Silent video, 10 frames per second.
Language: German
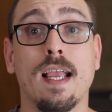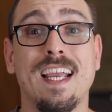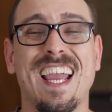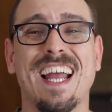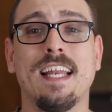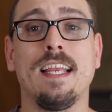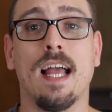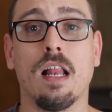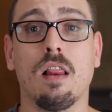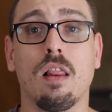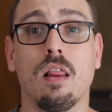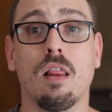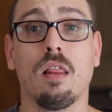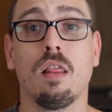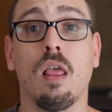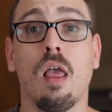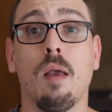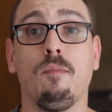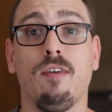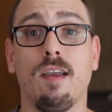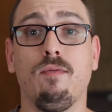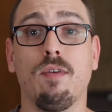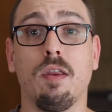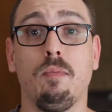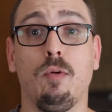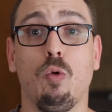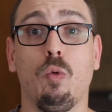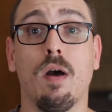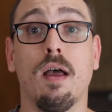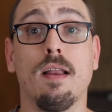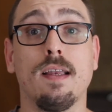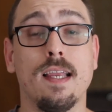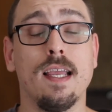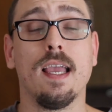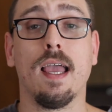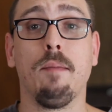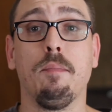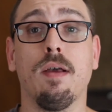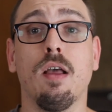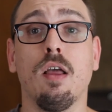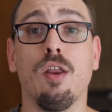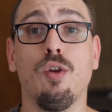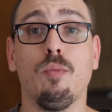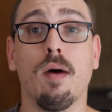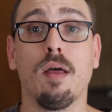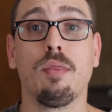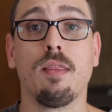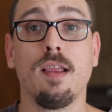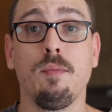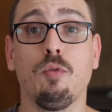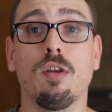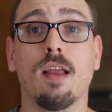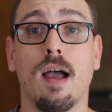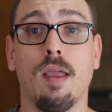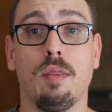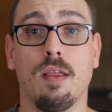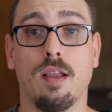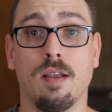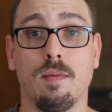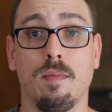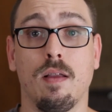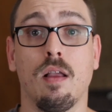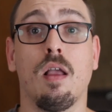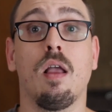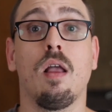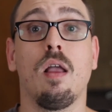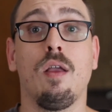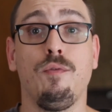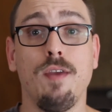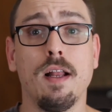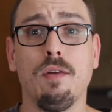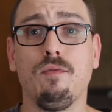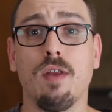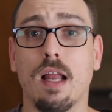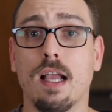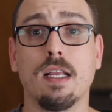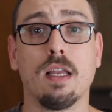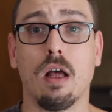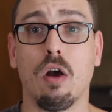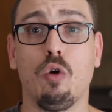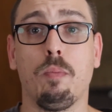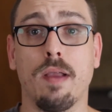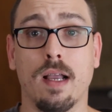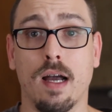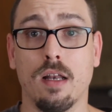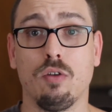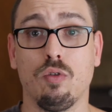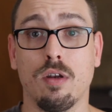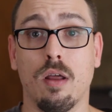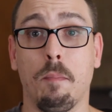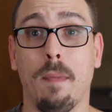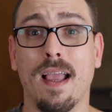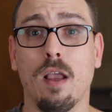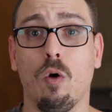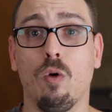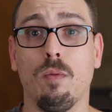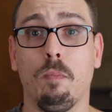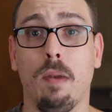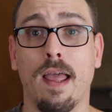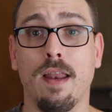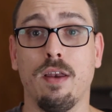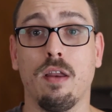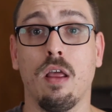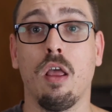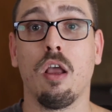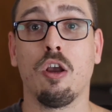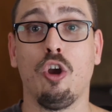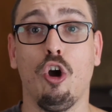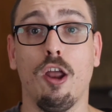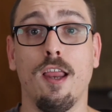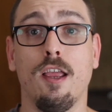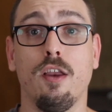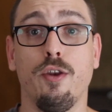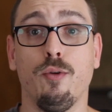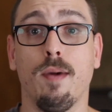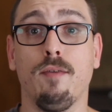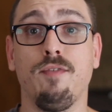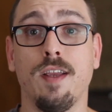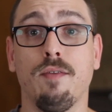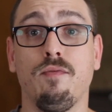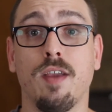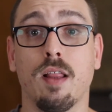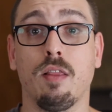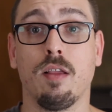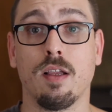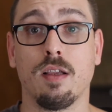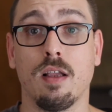Gerd Jansens Pfeifendepot TM Nummer 37. Vielen vielleicht auch bekannt unter My Own Blend Curly Nummer 44.